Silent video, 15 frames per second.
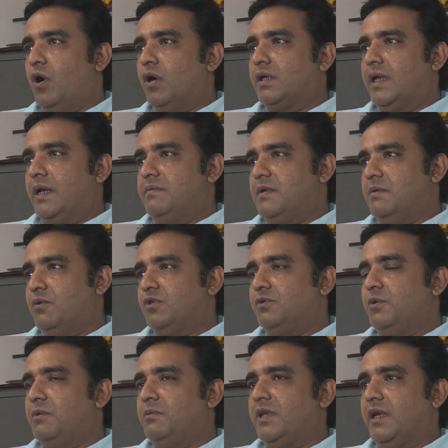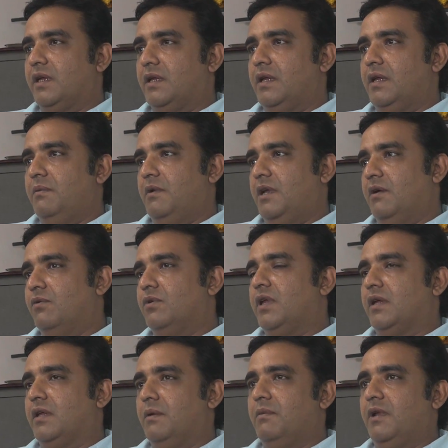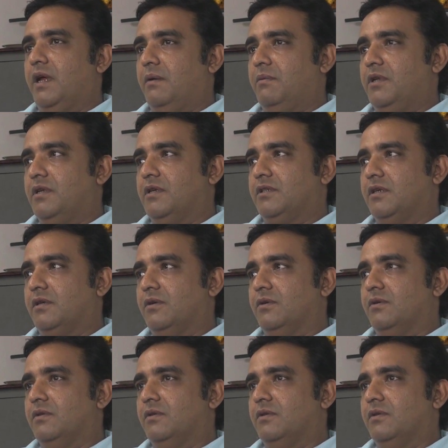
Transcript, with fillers: बहुत टाइम से भोजपुरी में देखने नहीं मिला वो देखने मिलेगा मेरे दर्शकों